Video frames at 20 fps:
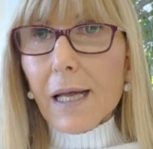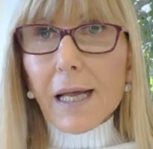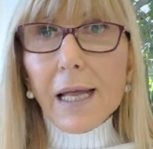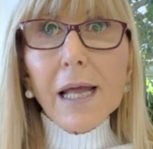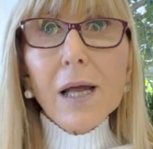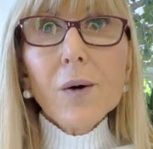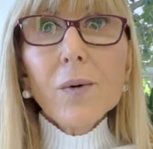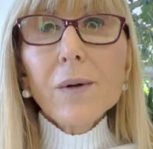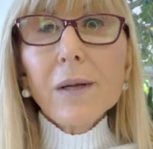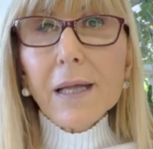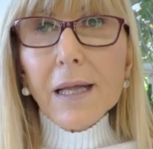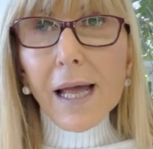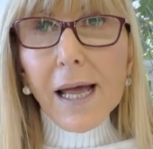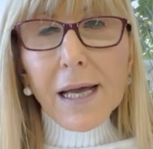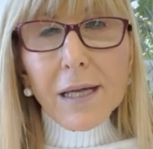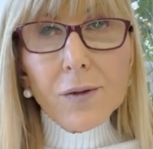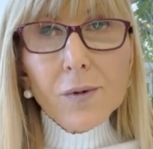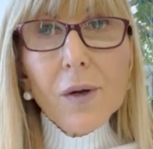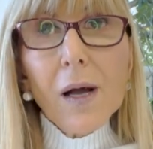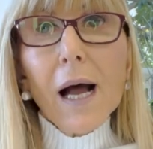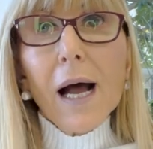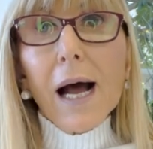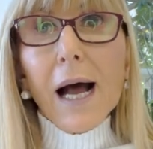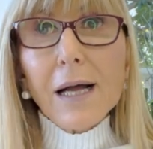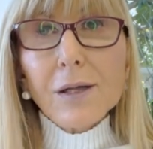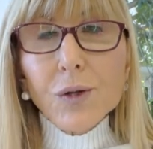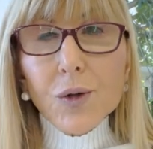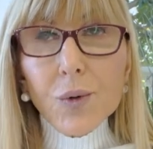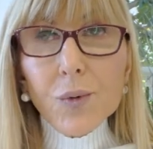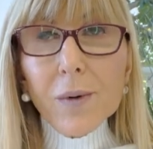Eu quero a
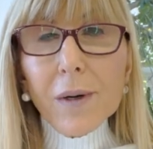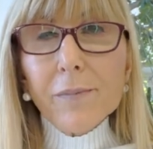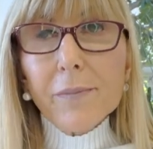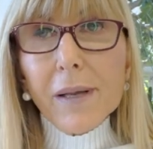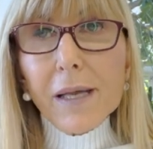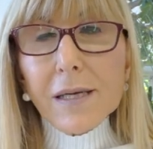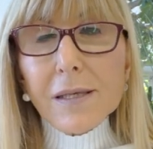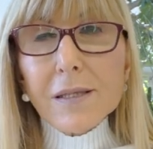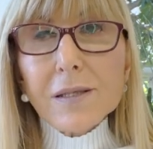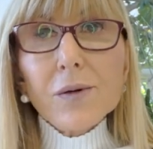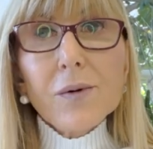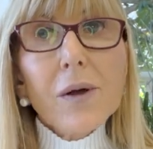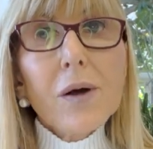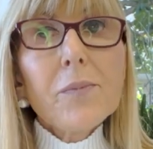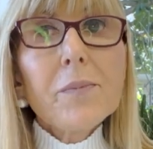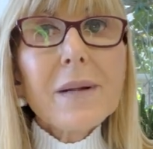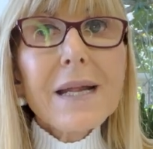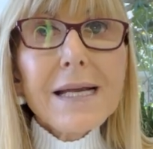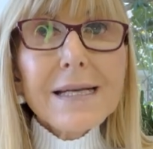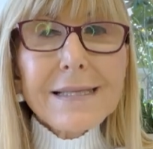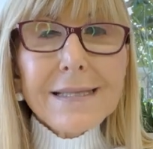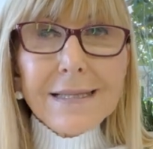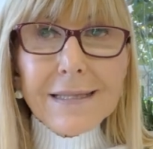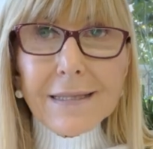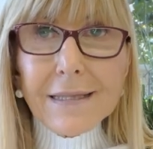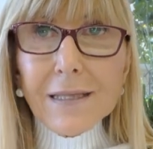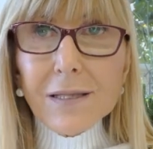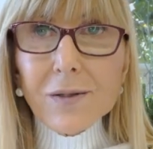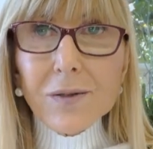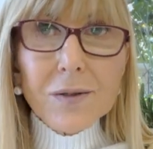tua bênção, eu
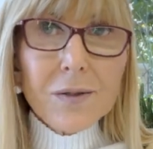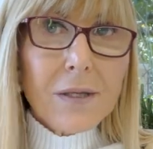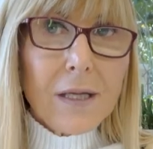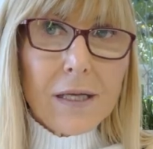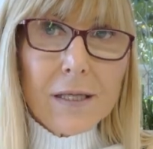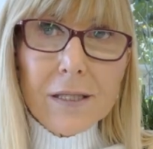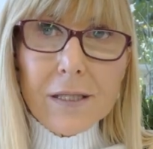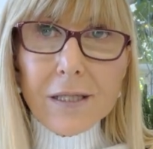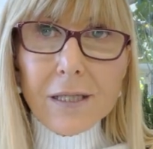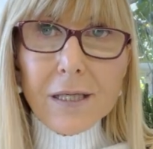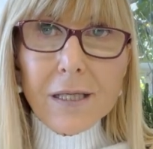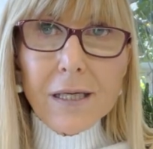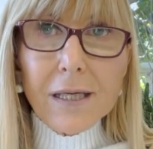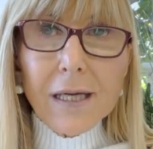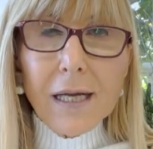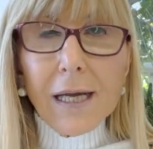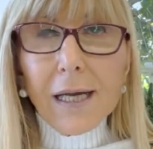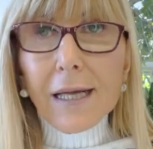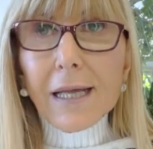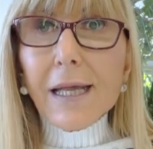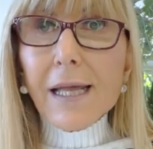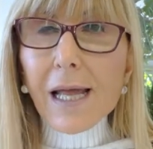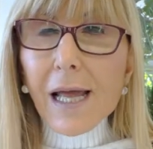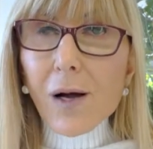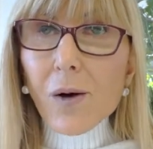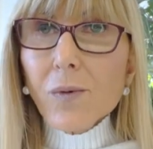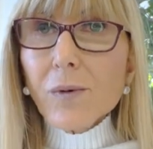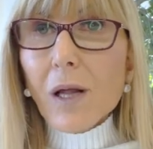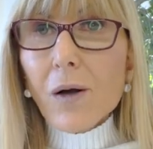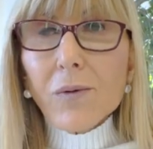preciso de ti e
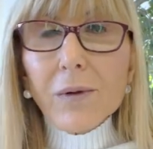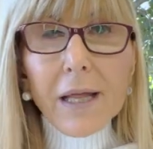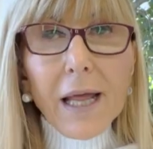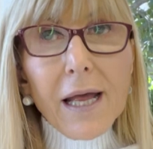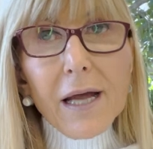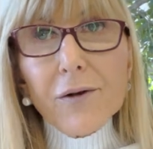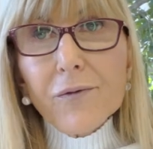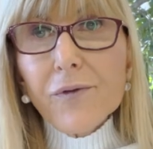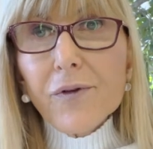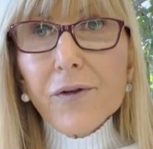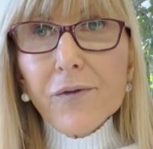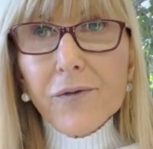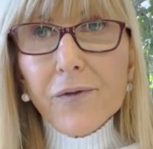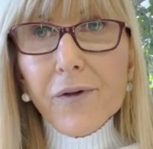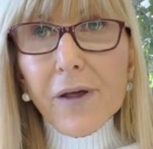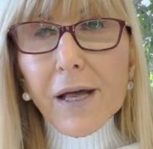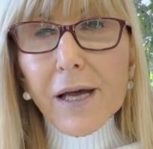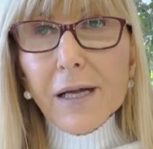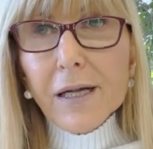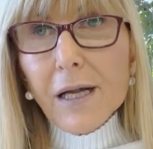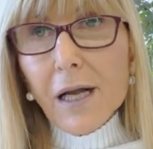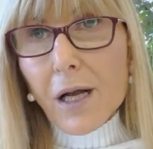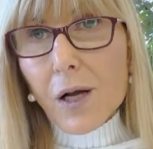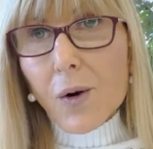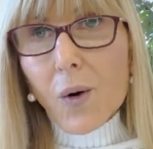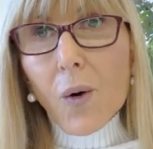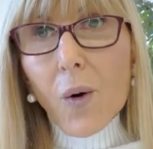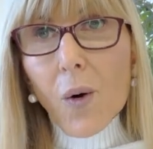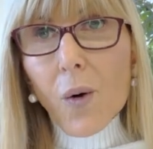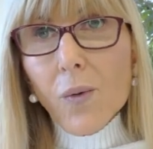eu não quero viver
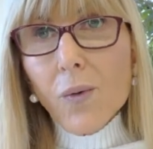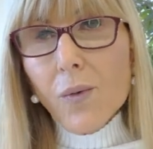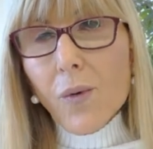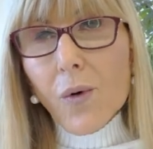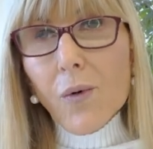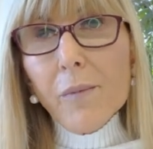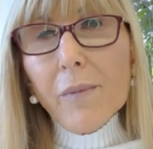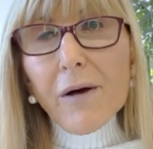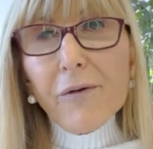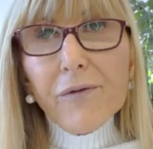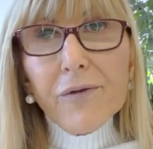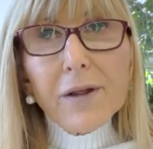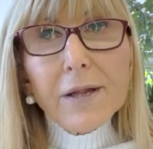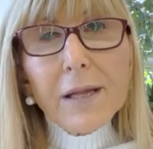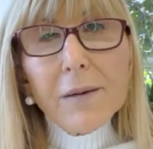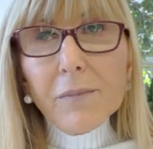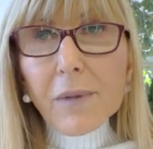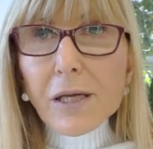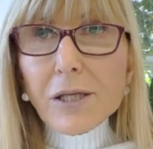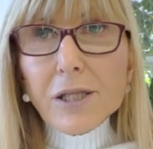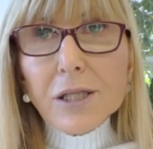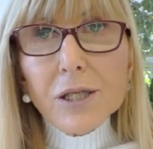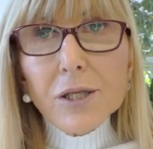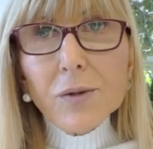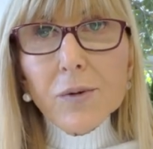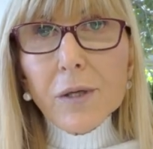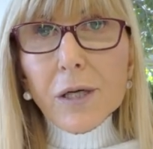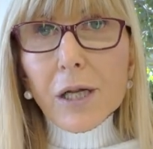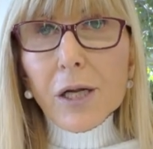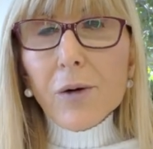com uma vida
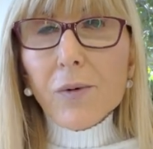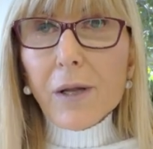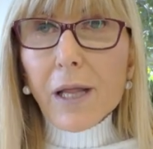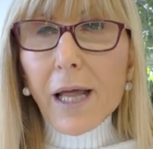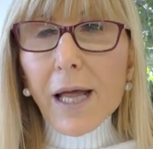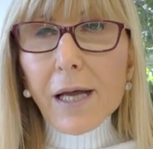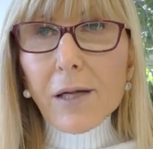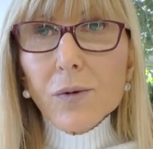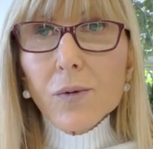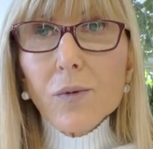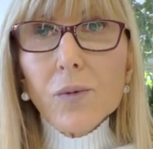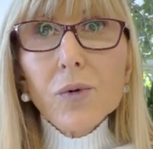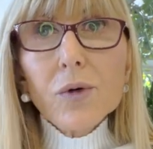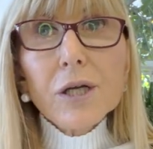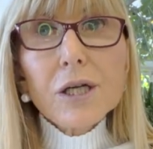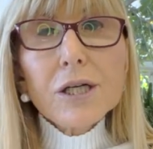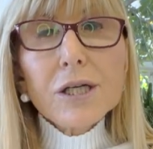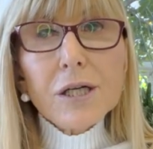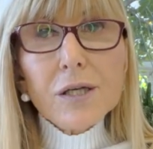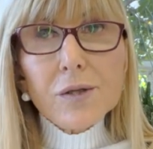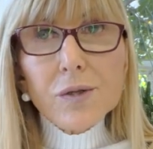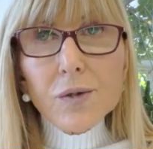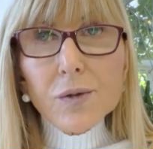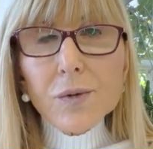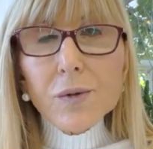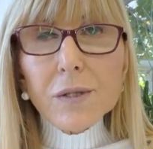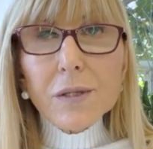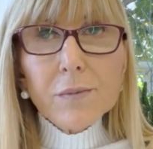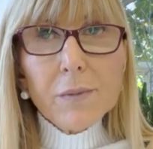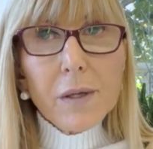medíocre. Eu quero o que
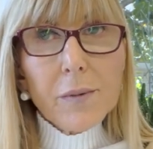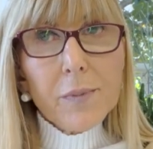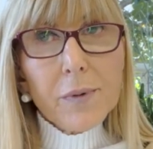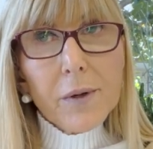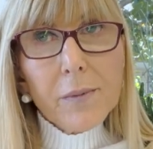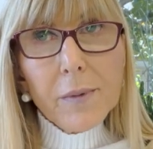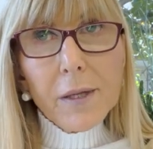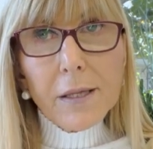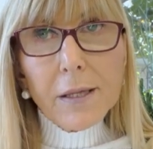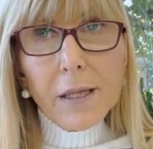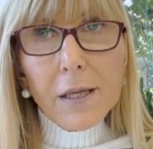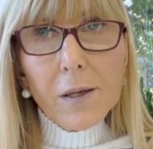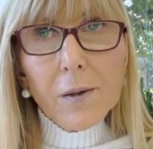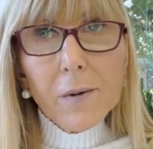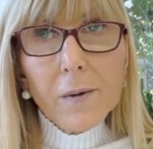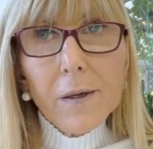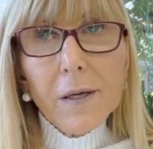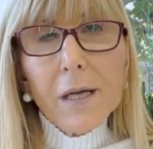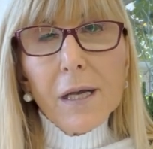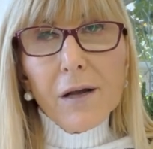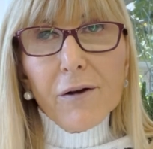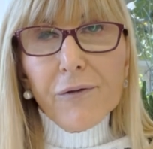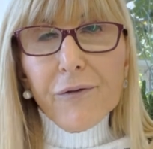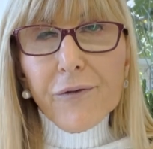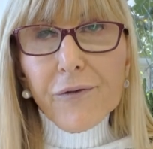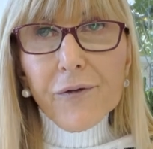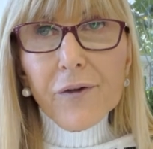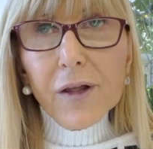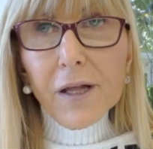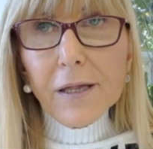Jesus me prometeu:
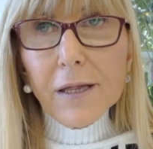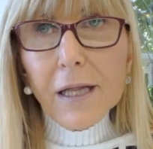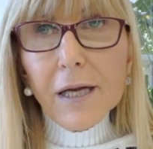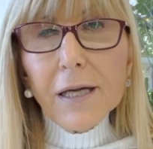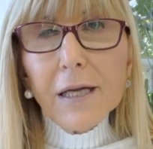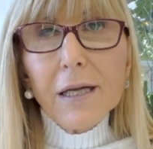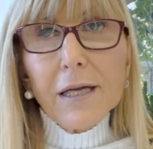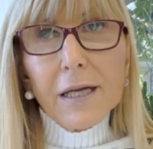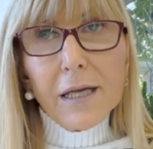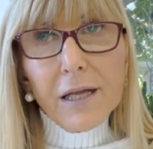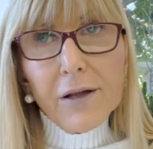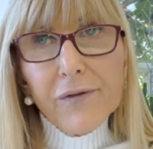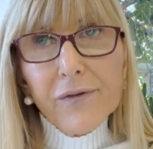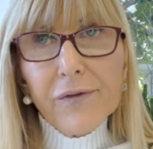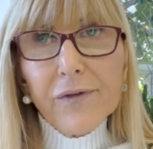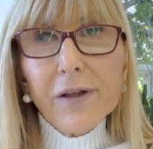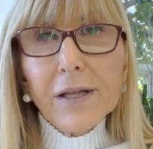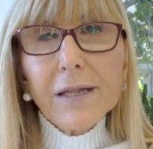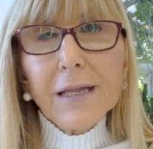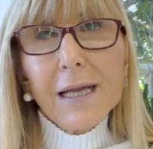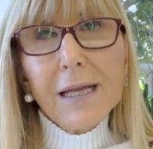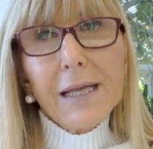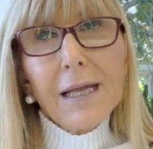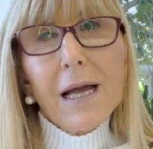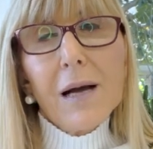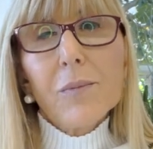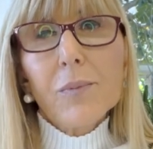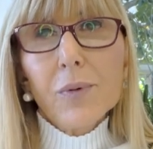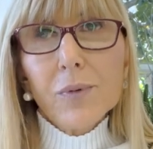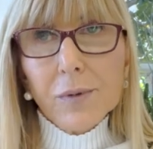vida e vida em
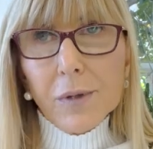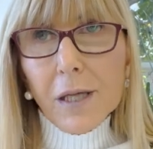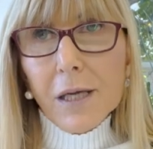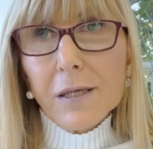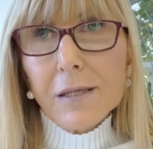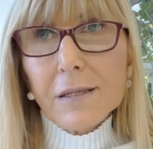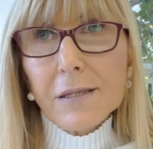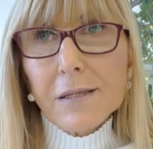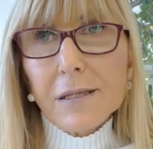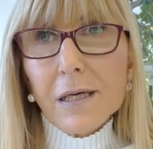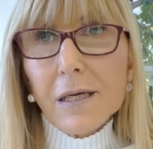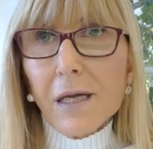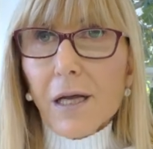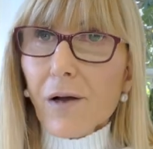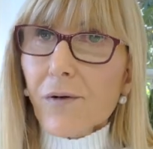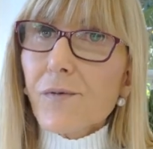abundância.